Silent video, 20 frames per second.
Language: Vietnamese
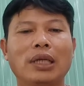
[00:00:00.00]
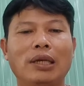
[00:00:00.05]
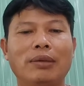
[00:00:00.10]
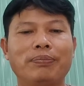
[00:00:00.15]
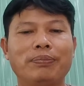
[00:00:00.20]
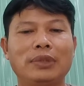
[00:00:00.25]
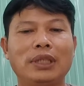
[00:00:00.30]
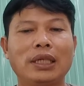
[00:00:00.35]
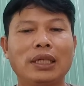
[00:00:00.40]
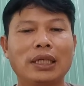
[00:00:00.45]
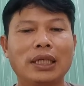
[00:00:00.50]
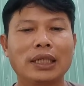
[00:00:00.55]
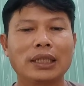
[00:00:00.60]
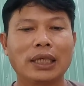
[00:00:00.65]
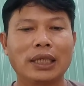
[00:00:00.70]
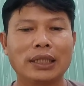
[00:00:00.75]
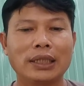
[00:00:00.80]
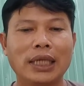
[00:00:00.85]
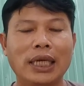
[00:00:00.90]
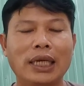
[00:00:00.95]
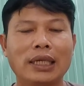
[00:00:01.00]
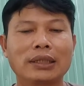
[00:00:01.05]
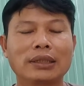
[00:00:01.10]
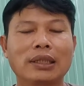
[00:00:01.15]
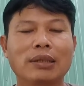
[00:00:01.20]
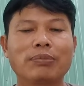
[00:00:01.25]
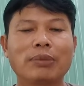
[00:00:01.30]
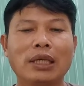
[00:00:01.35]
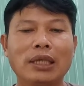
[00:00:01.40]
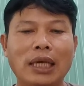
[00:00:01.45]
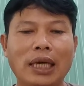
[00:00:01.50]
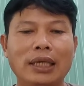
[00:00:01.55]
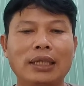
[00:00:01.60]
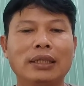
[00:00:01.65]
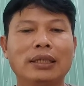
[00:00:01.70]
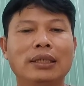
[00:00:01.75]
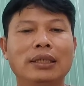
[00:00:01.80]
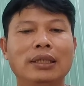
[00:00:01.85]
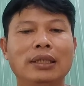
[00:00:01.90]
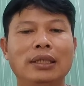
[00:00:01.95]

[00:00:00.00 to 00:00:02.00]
kịp với cái thời gian sắp tới đây.